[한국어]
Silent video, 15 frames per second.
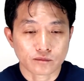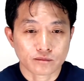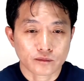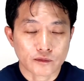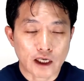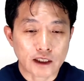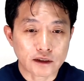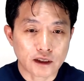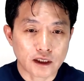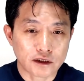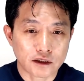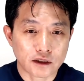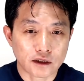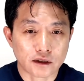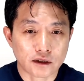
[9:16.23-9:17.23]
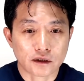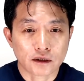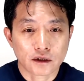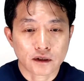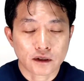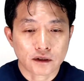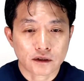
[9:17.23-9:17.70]
아직까지
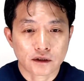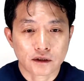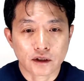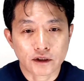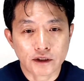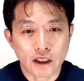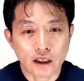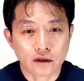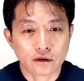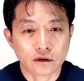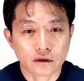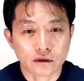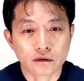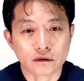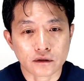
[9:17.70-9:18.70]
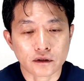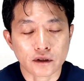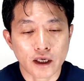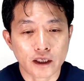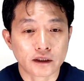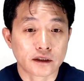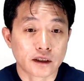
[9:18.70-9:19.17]
그 러시아어를
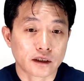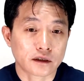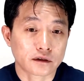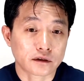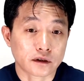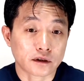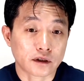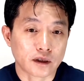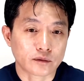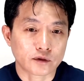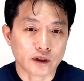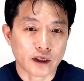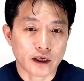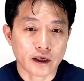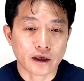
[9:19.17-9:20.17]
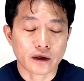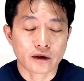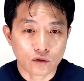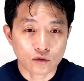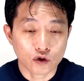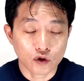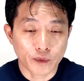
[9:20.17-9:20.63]
해야 된다는 것 때문에
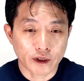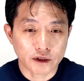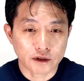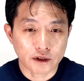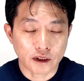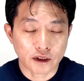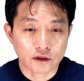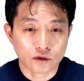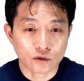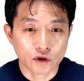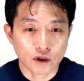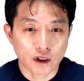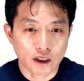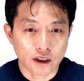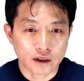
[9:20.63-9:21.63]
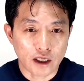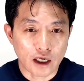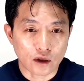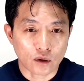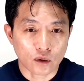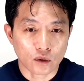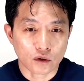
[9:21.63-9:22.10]
우즈베키스탄에서 운영하는
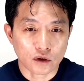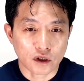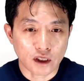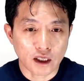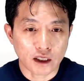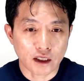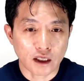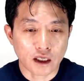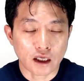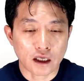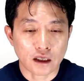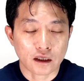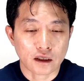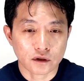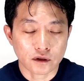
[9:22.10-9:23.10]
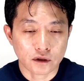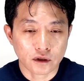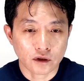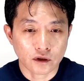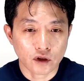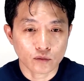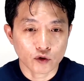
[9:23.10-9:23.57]
대학교를 들어가기가
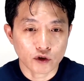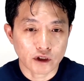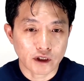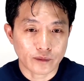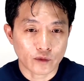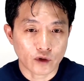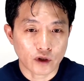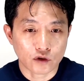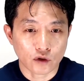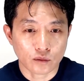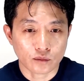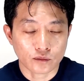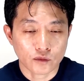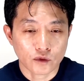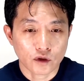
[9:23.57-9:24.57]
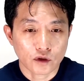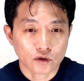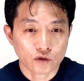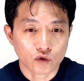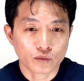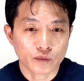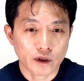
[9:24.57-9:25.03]
언어 문제 때문에 좀
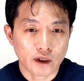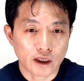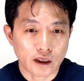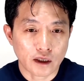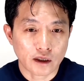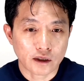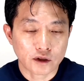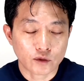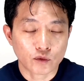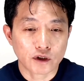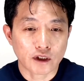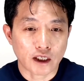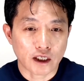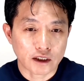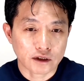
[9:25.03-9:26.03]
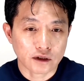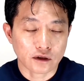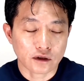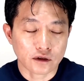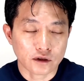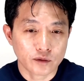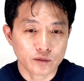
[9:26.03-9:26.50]
준비가 쉽지가
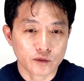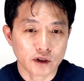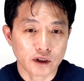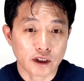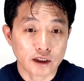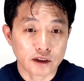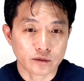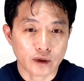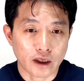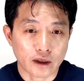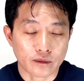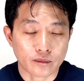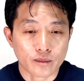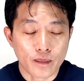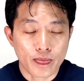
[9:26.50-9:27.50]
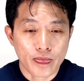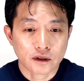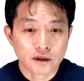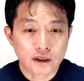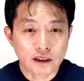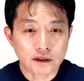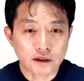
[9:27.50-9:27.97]
않아서 힘들긴 하지만
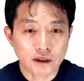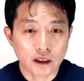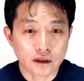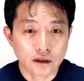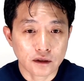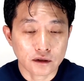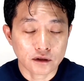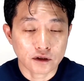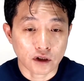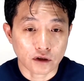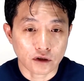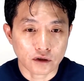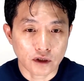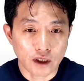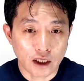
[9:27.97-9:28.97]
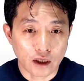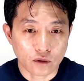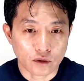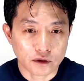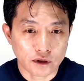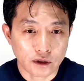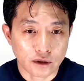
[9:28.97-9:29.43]
타시켄트 전경대라고
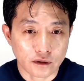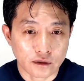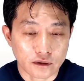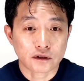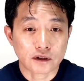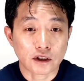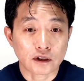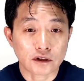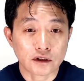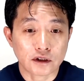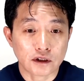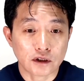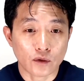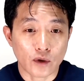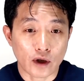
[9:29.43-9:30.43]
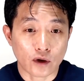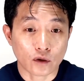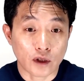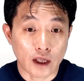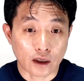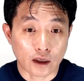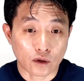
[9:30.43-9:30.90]
있어요 정치
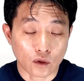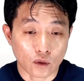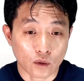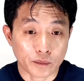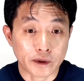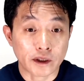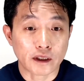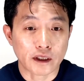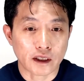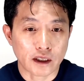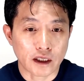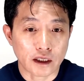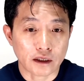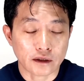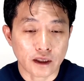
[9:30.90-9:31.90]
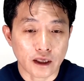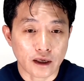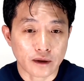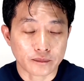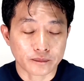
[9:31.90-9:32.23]
외교대학교 뭐 이렇게 얘기를 하는데